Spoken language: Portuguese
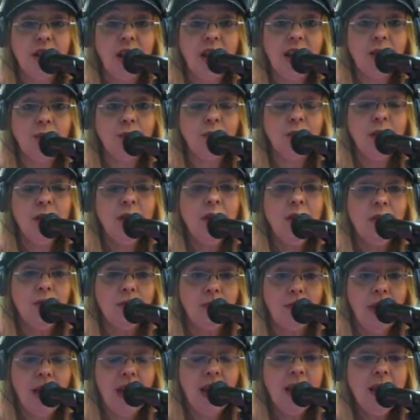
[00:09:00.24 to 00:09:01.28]
jeito,
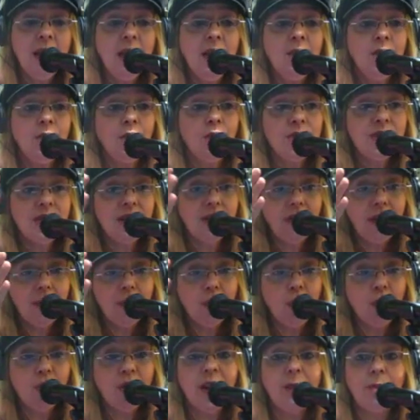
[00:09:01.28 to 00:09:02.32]
não é? Você vai
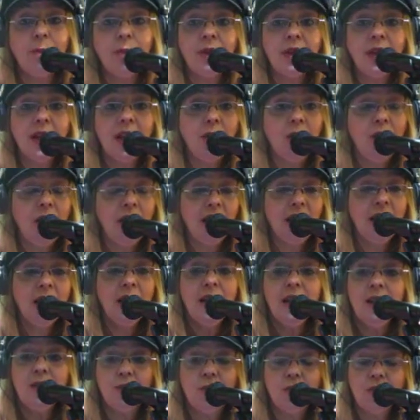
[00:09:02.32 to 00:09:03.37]
morrer porque, olha,
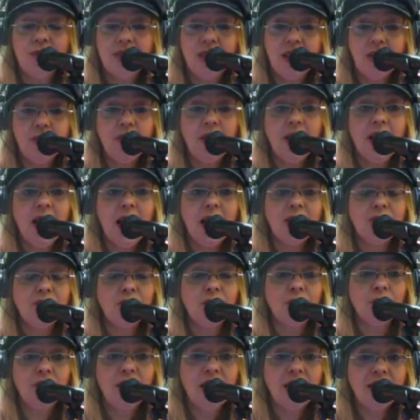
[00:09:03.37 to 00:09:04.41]
você ficar
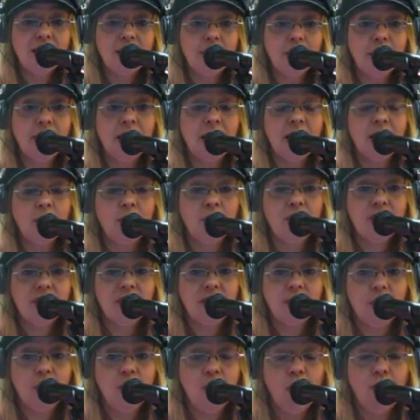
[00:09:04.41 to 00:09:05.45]
agindo dessa maneira com
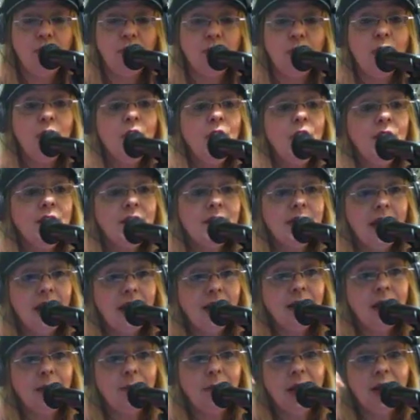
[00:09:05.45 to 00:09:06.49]
esse povo,
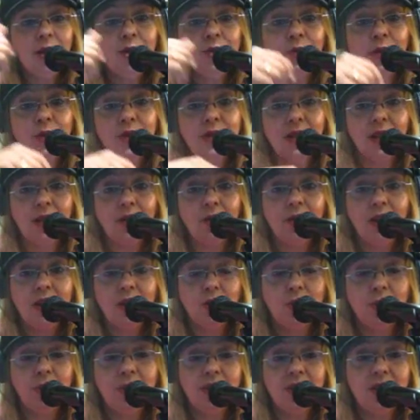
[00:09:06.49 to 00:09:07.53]
certamente você não vai
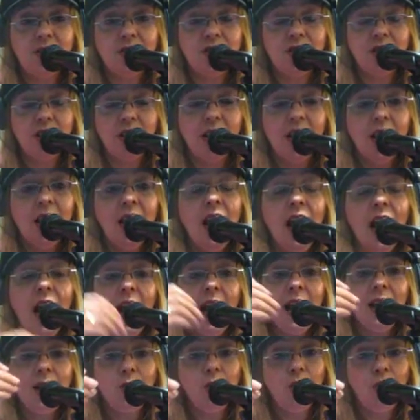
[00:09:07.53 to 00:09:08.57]
subsistir.
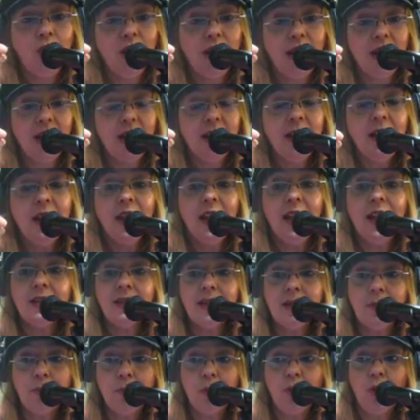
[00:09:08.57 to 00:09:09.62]
Agora,
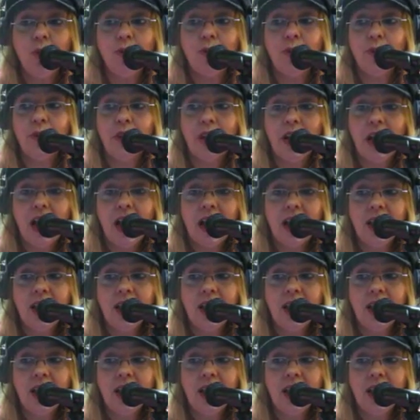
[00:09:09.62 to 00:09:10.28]
esse povo ficar